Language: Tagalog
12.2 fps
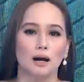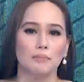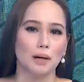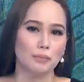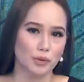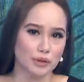
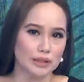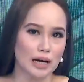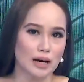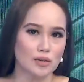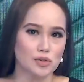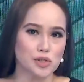Pabor
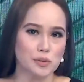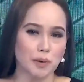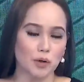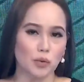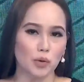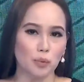daw si
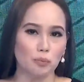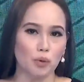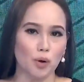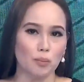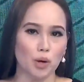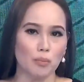Pangulong
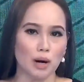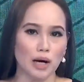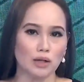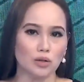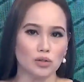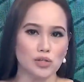Bongbong
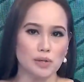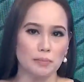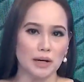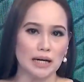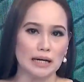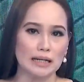Marcos sa
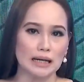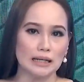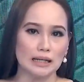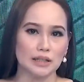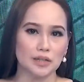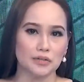
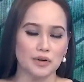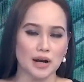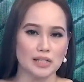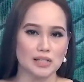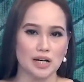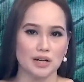pag-aralan ng
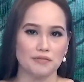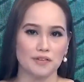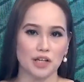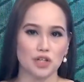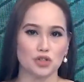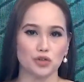Rice
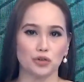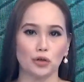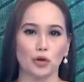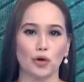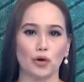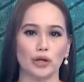Tarification
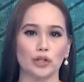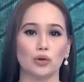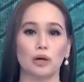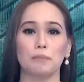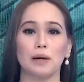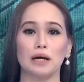Law.
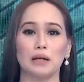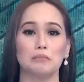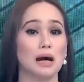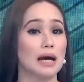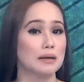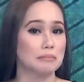Ito ay para
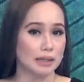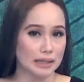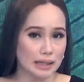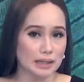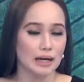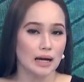
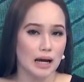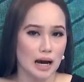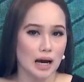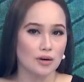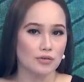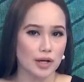maibalik
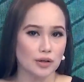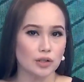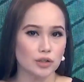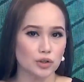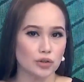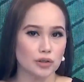ang
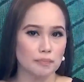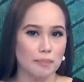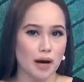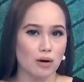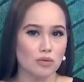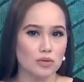regulatory
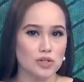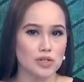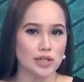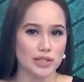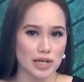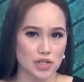
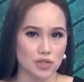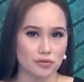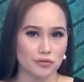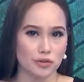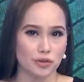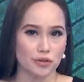powers ng
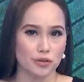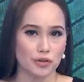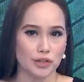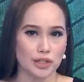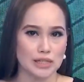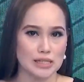National Food
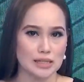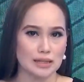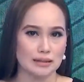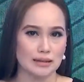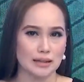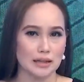Authority
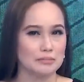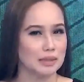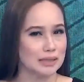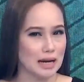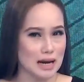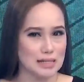sa gitna ng
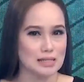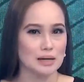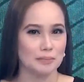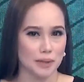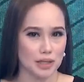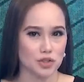
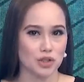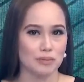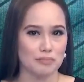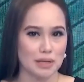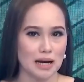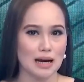mataas na presyo
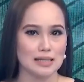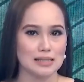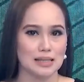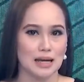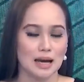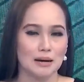ng
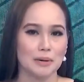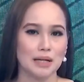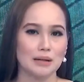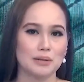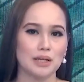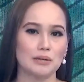bigas.
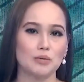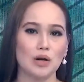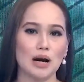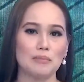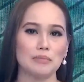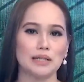Para bigyan ng
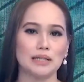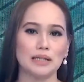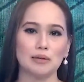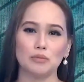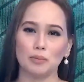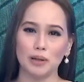mukha ang
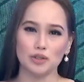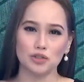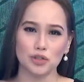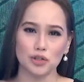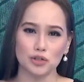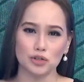balita,
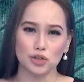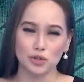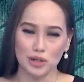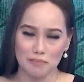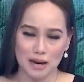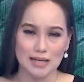Mobile Journal,
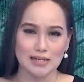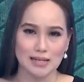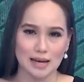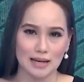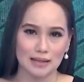Julie Baiza.